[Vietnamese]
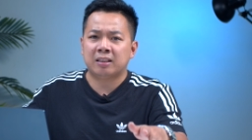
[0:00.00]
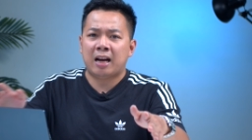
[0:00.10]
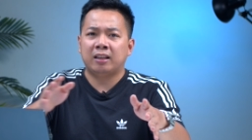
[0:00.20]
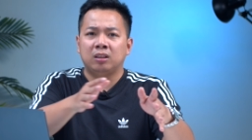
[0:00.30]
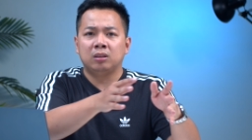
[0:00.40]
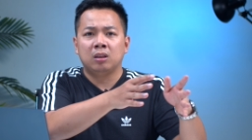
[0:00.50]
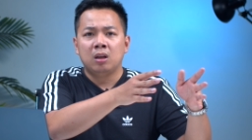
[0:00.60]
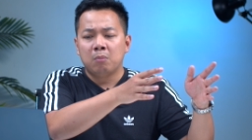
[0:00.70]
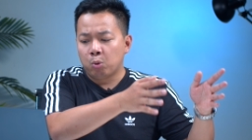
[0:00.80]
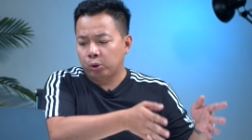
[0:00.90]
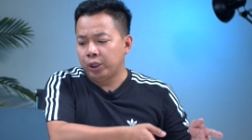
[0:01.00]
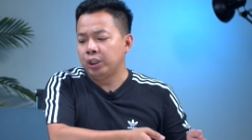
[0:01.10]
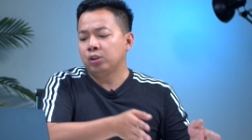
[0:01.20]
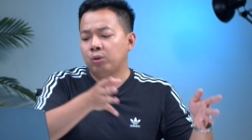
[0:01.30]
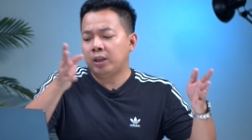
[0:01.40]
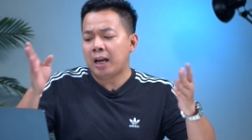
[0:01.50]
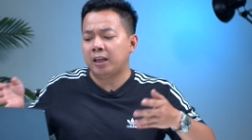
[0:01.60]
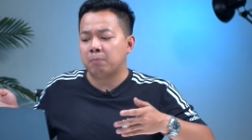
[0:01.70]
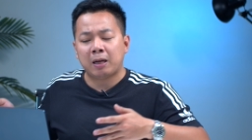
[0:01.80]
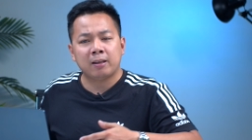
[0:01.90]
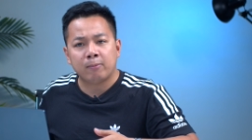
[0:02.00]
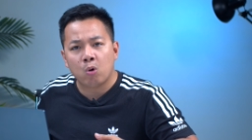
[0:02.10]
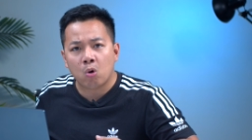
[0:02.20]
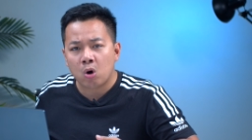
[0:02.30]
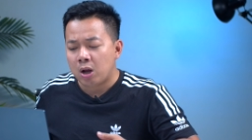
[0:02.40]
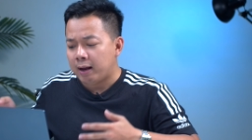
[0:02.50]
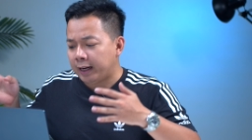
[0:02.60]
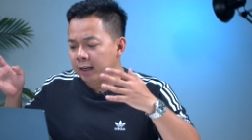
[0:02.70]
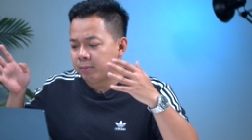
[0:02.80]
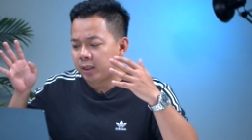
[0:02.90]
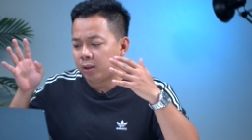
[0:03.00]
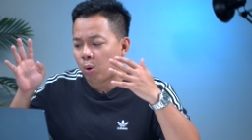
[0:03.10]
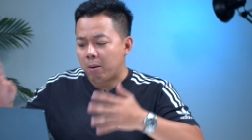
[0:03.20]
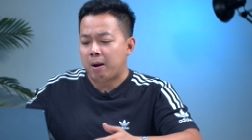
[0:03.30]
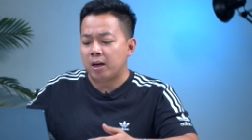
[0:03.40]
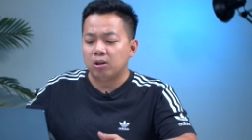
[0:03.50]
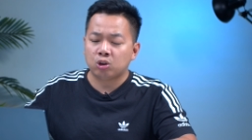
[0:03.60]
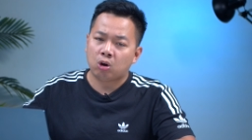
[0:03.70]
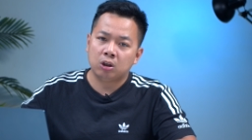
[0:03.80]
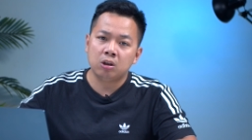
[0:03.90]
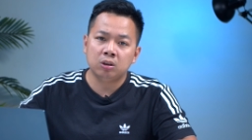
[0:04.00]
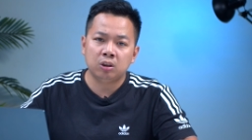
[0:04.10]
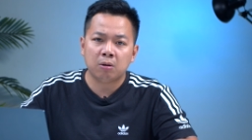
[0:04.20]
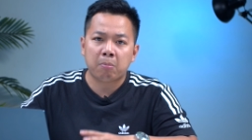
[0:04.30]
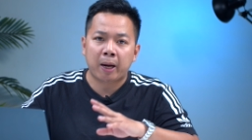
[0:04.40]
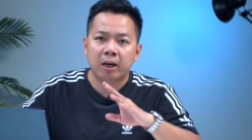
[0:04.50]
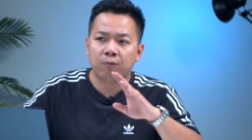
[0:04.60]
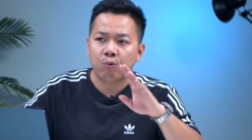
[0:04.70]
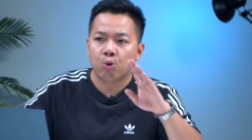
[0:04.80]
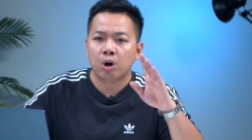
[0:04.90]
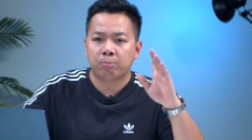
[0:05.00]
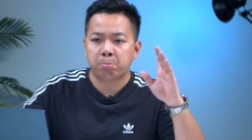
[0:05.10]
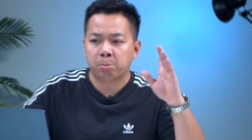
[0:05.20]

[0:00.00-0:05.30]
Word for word: dài từ 1.000 cho đến 2.300 đô anh em sẽ thoải mái lựa chọn hơn chiếc máy nào phù hợp